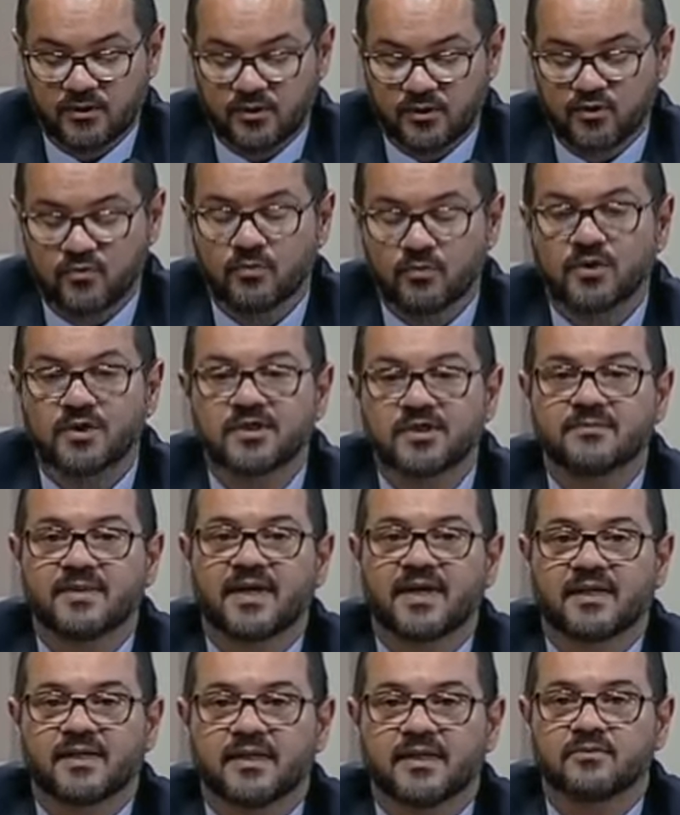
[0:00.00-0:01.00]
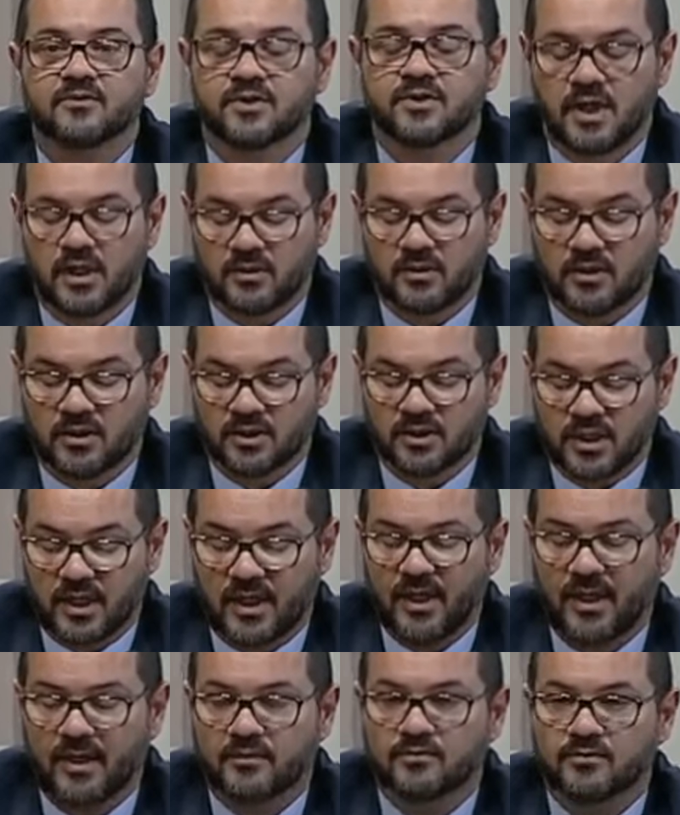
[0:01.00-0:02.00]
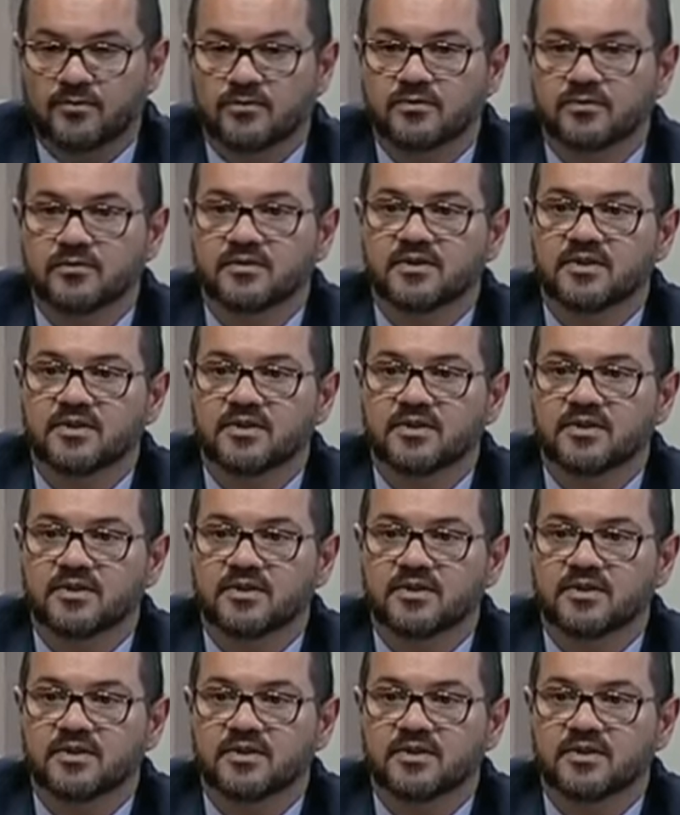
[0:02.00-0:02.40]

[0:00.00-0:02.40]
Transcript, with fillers: os tumores malignos diagnosticados,